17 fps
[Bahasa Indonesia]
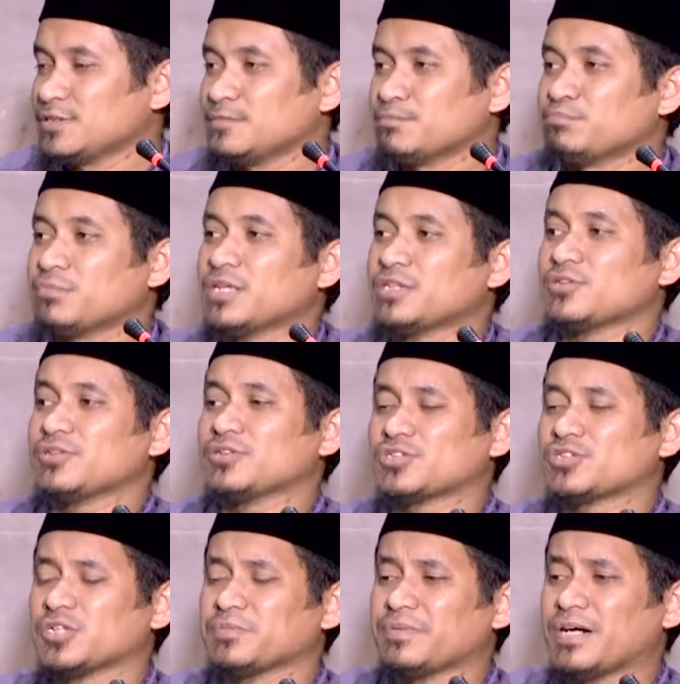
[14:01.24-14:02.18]

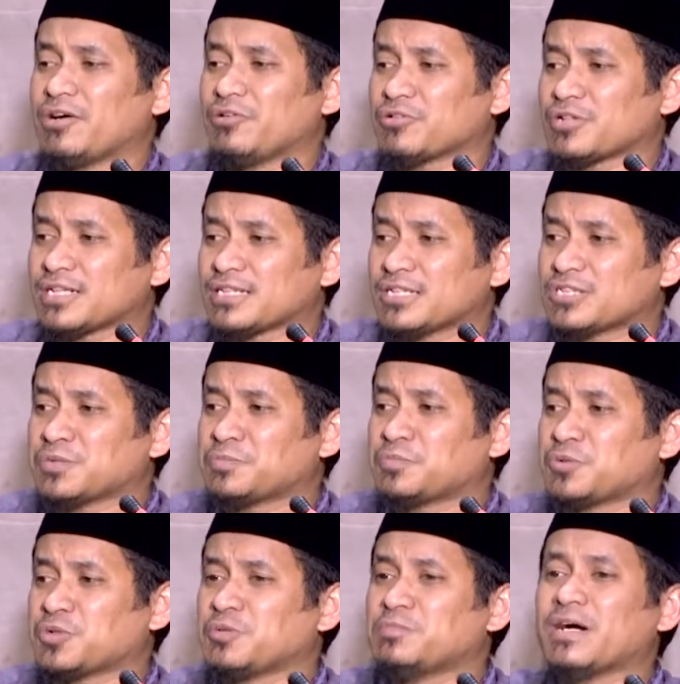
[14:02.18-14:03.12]
Menutup aurat itu
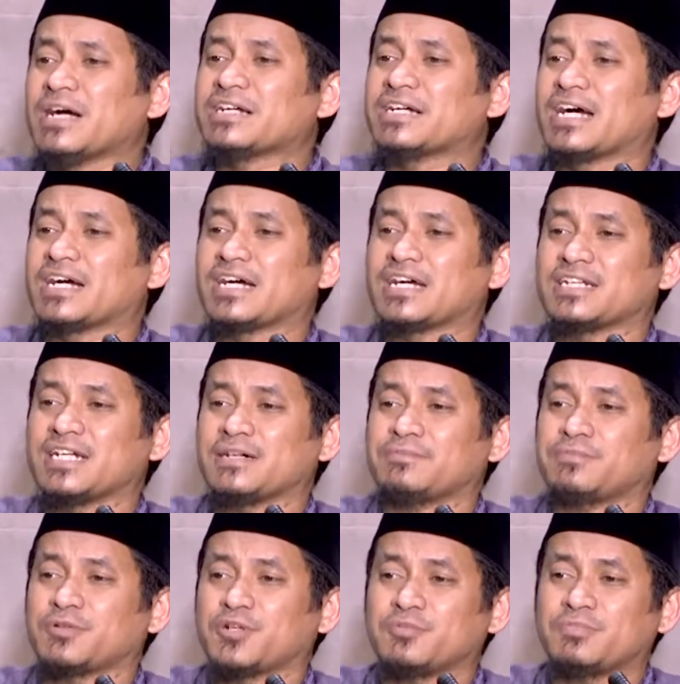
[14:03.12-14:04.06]
berubah nggak karena
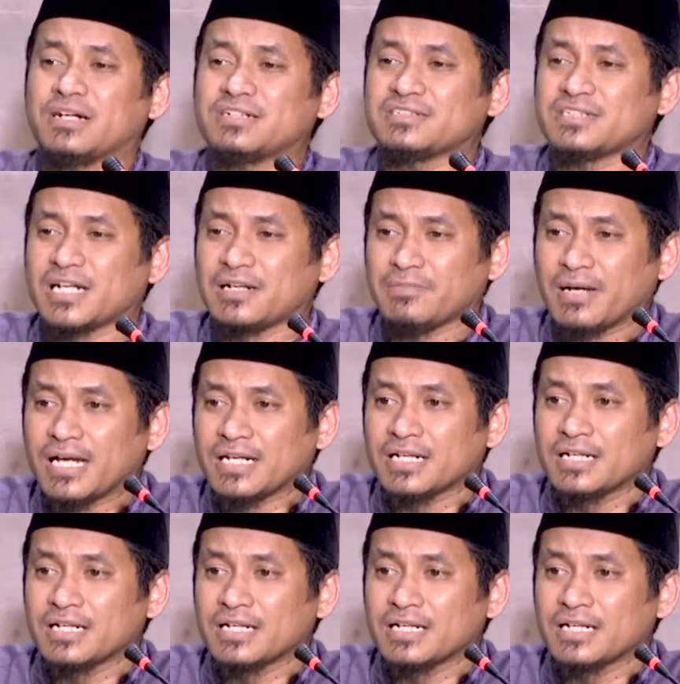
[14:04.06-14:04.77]
berubah zaman?